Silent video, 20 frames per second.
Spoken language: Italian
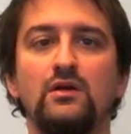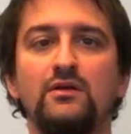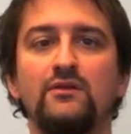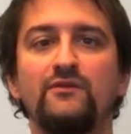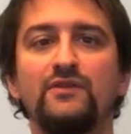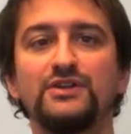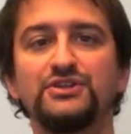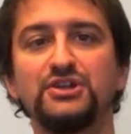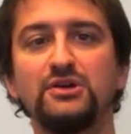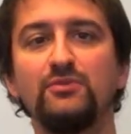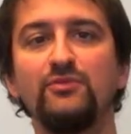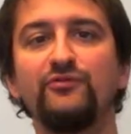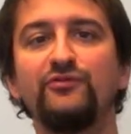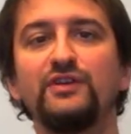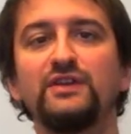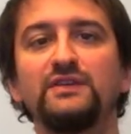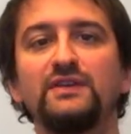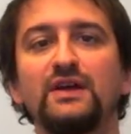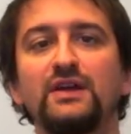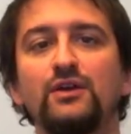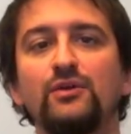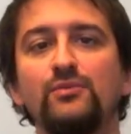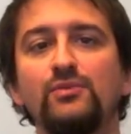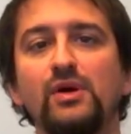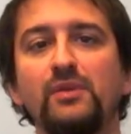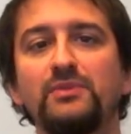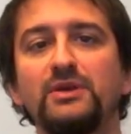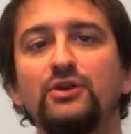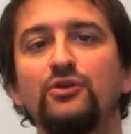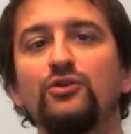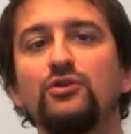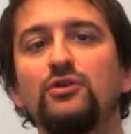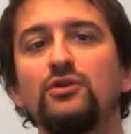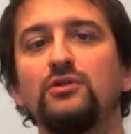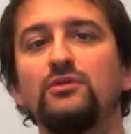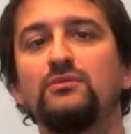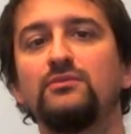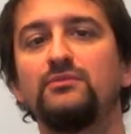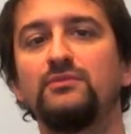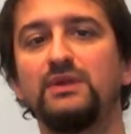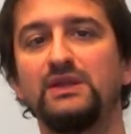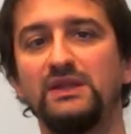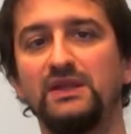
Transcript: Facciamo finta che un mio amico mi